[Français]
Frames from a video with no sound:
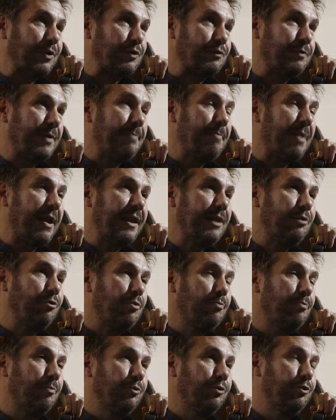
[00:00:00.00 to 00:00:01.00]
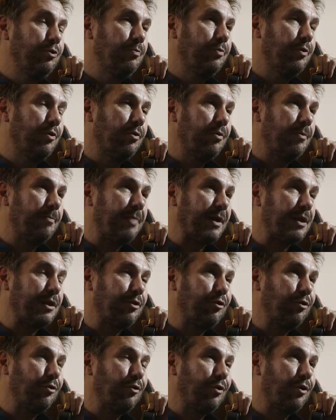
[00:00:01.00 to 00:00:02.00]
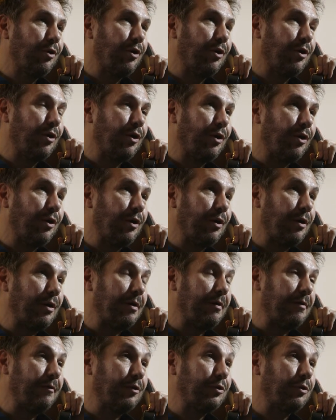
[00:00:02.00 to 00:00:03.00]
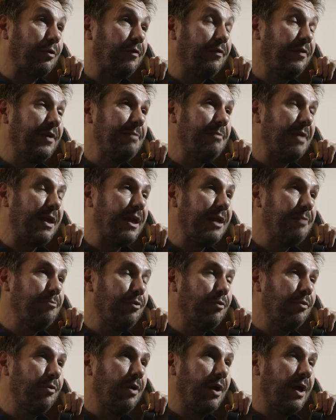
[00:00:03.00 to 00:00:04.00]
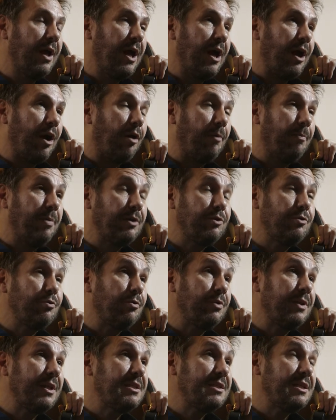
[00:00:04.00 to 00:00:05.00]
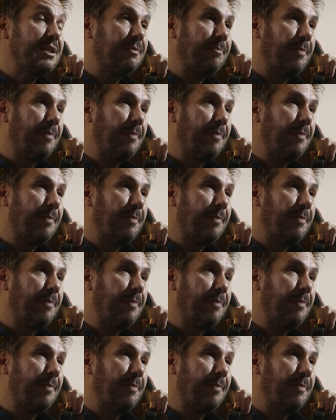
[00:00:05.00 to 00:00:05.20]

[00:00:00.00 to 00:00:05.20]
Je voulais parler du beau, parce que euh, votre film est beau. En peinture, on n'hésite